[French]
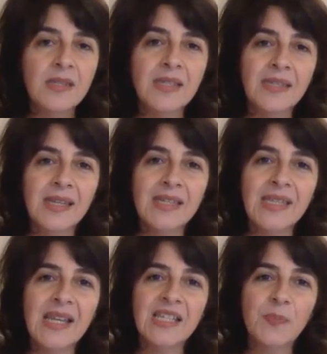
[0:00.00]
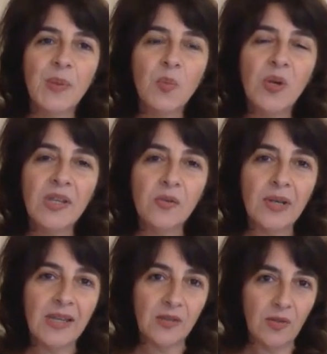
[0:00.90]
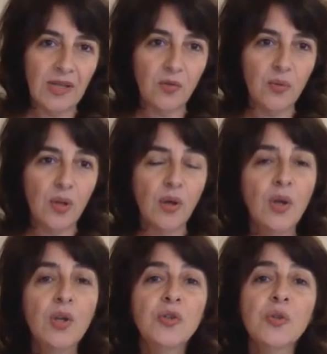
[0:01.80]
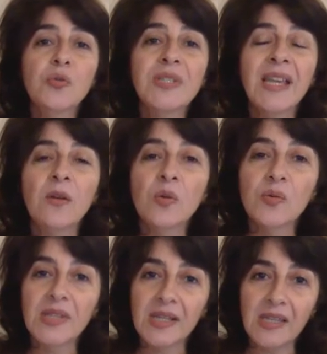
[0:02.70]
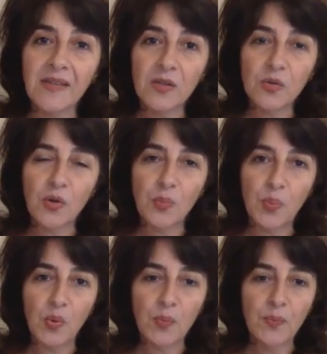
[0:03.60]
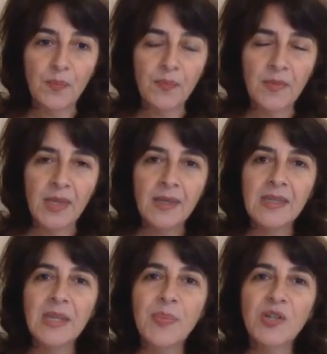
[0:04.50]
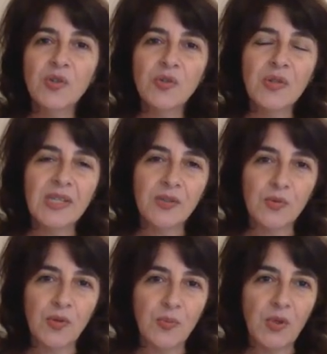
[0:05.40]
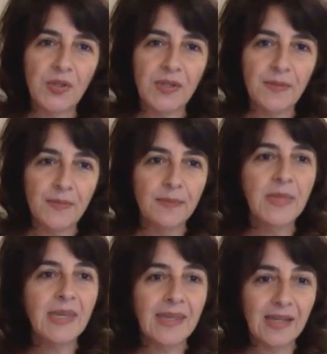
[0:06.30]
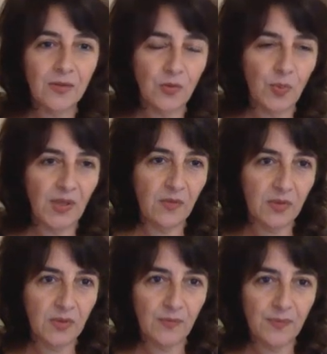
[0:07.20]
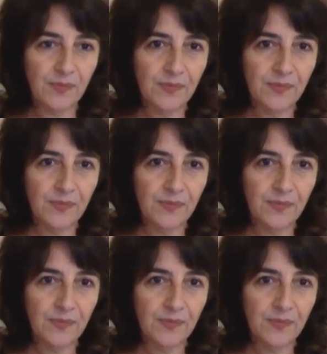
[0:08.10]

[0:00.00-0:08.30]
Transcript: S'intéresser à l'aspect moléculaire de la couleur, surtout celle en contact avec notre peau, n'est pas juste une question de mode, mais un acte de prévention.